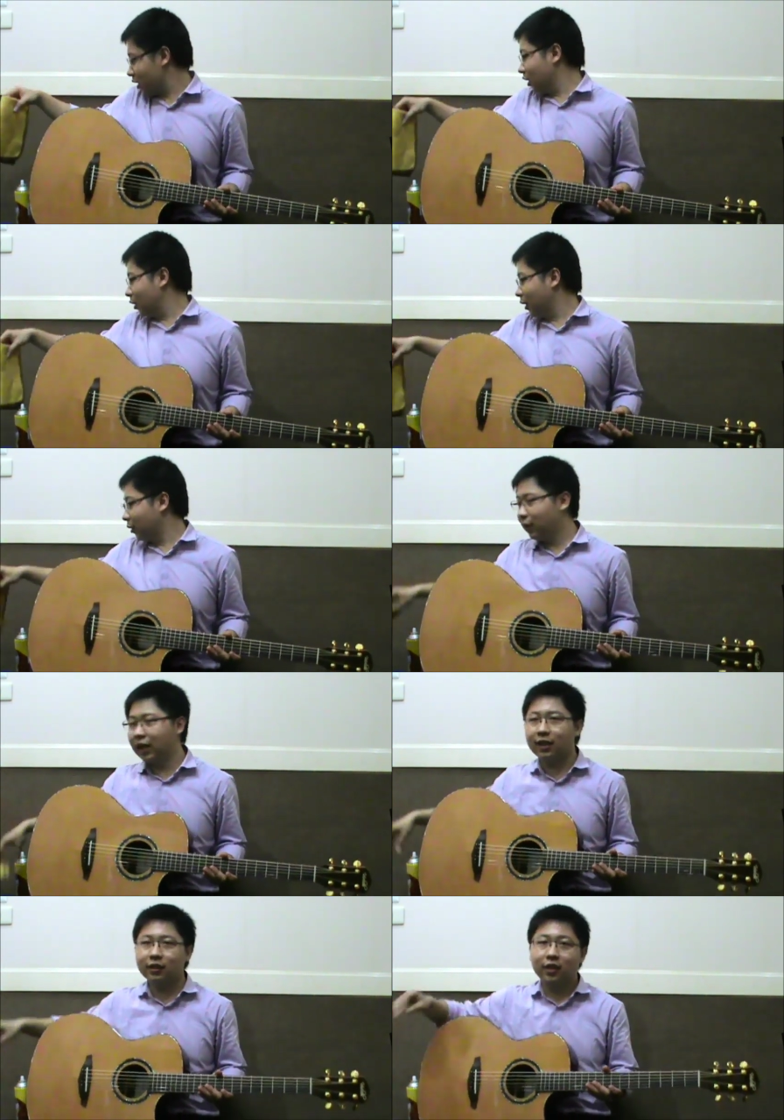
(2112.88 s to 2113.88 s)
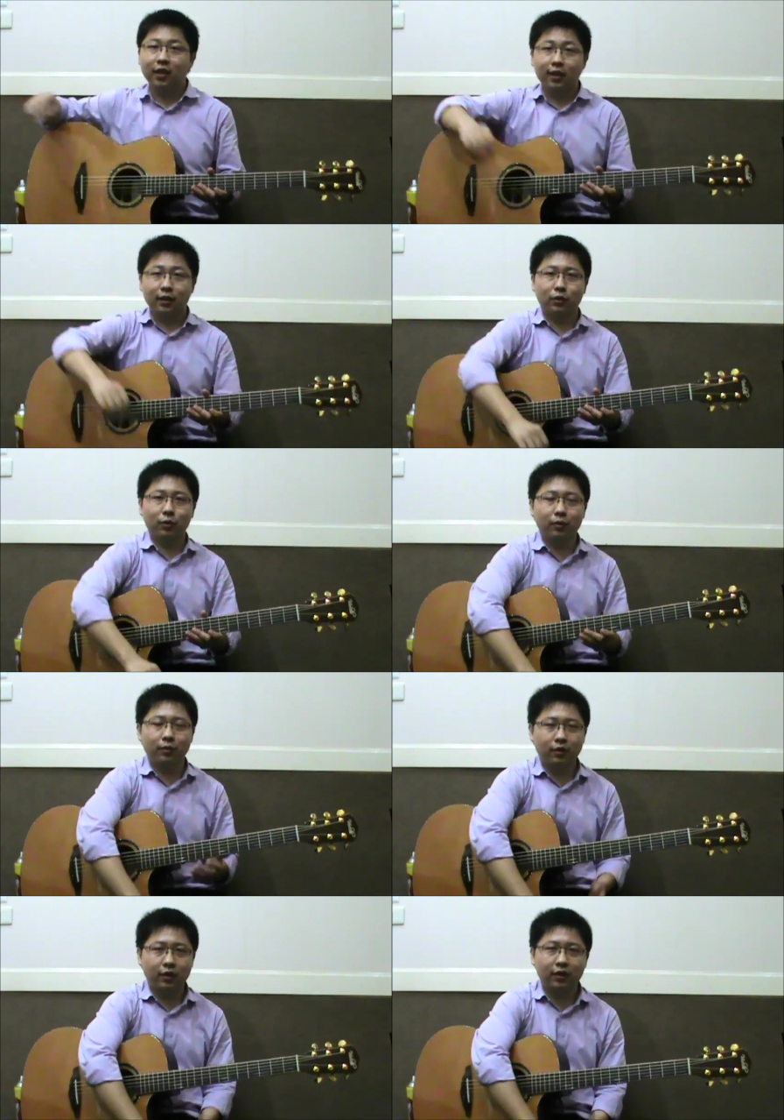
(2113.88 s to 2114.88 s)
ก็หวังว่าทุก
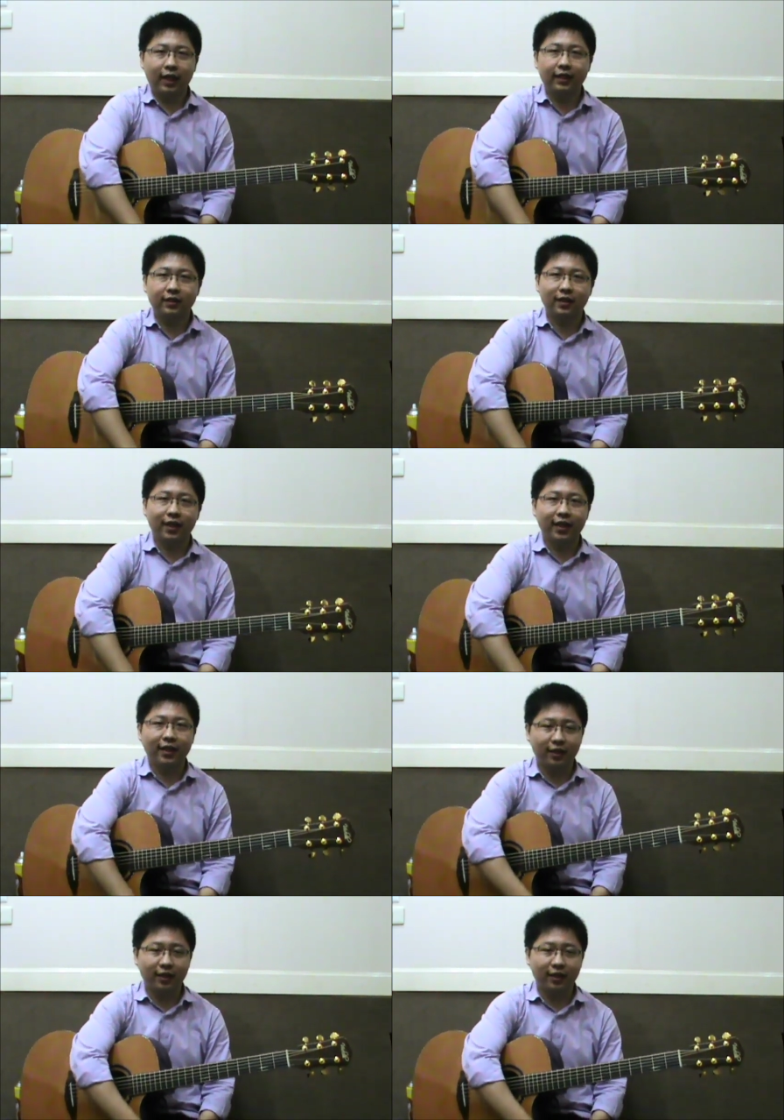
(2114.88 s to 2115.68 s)
ท่านจะได้